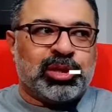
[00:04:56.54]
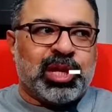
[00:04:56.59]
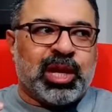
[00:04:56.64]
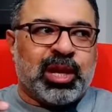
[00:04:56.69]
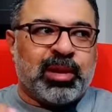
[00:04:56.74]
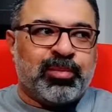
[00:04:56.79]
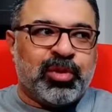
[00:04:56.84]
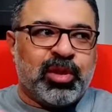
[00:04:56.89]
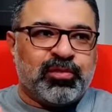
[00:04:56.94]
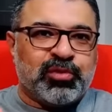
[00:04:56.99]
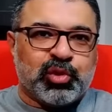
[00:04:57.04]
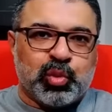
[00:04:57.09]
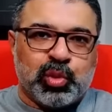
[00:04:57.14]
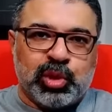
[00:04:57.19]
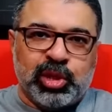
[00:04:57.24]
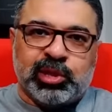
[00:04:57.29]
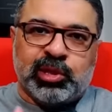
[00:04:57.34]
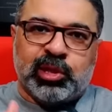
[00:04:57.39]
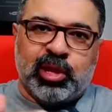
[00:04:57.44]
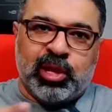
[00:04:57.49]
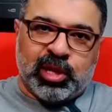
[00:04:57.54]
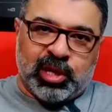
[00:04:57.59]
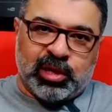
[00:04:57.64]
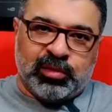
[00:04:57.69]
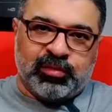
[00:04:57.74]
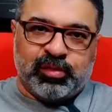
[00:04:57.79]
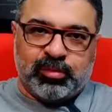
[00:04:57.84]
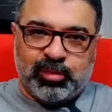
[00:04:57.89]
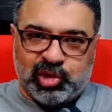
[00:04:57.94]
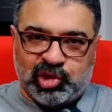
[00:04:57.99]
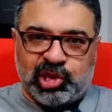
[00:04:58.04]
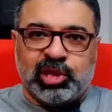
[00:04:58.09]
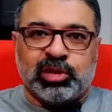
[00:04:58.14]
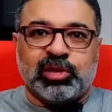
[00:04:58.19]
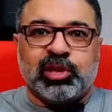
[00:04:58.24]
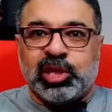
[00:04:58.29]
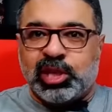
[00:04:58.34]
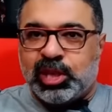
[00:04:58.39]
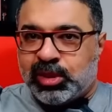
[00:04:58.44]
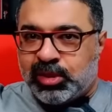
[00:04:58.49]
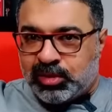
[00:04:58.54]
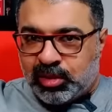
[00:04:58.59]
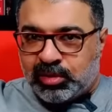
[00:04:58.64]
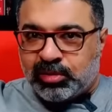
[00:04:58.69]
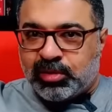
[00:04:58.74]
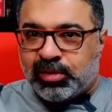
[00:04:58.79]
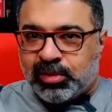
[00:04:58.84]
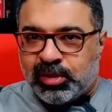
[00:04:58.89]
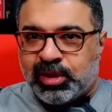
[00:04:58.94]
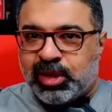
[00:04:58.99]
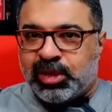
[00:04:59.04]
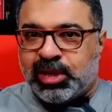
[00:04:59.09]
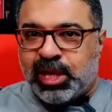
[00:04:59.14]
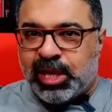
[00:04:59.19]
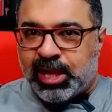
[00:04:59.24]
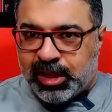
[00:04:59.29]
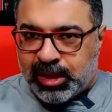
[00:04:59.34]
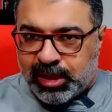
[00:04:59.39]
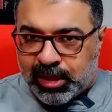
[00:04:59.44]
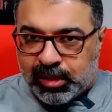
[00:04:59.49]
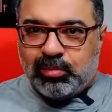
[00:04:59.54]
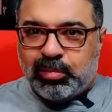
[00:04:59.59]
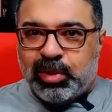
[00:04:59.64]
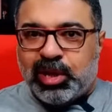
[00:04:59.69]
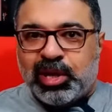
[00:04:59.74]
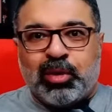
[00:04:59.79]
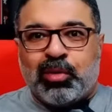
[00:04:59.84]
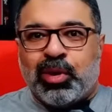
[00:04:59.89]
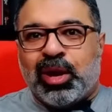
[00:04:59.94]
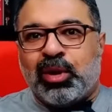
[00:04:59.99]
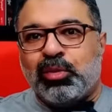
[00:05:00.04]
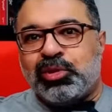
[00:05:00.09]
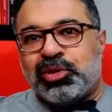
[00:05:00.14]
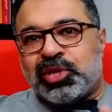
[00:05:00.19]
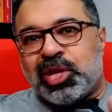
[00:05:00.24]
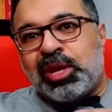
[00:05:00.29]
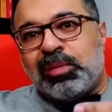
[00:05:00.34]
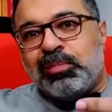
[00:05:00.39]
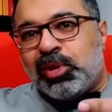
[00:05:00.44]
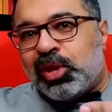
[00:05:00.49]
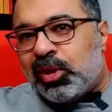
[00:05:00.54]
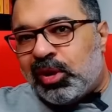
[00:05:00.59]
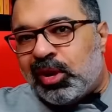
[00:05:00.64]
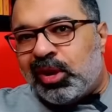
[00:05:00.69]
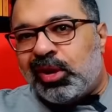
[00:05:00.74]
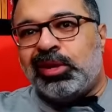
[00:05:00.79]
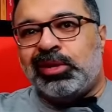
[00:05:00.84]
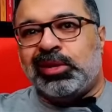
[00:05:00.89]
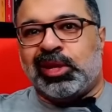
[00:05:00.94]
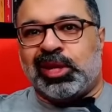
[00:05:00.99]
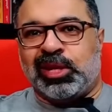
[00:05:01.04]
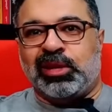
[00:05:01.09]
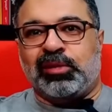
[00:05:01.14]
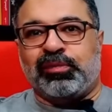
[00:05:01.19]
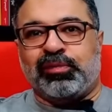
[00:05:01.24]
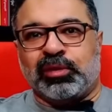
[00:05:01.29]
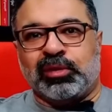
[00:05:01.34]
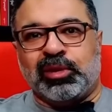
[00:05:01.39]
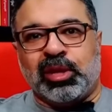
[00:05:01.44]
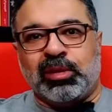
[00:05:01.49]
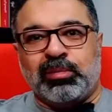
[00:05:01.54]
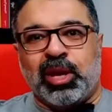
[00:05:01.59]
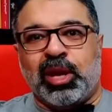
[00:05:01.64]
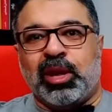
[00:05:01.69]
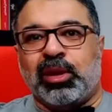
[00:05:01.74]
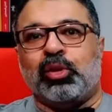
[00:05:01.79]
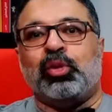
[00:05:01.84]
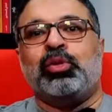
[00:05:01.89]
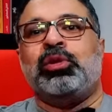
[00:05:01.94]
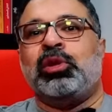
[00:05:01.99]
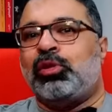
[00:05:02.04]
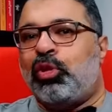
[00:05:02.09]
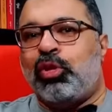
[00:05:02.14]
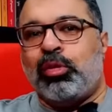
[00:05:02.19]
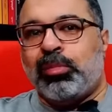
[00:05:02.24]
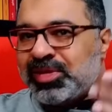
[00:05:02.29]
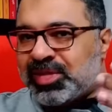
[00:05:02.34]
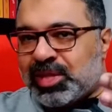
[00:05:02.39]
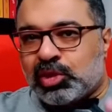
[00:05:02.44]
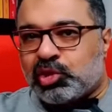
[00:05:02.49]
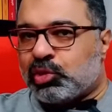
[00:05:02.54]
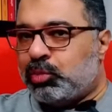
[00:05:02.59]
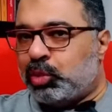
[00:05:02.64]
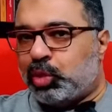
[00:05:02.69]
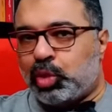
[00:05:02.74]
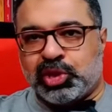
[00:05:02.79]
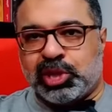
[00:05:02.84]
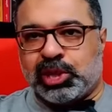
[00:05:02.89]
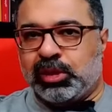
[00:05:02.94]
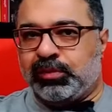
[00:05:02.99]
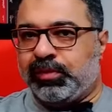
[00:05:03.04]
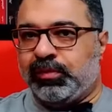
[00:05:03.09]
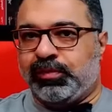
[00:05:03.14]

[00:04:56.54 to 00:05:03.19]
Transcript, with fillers: تعب نفسه اطلاقا في مشاهد قياده الدراجه الناريه بل لو عاوز ارمي رهان كده في الضلمه اظن ان هو ما سقش موتوسيكل في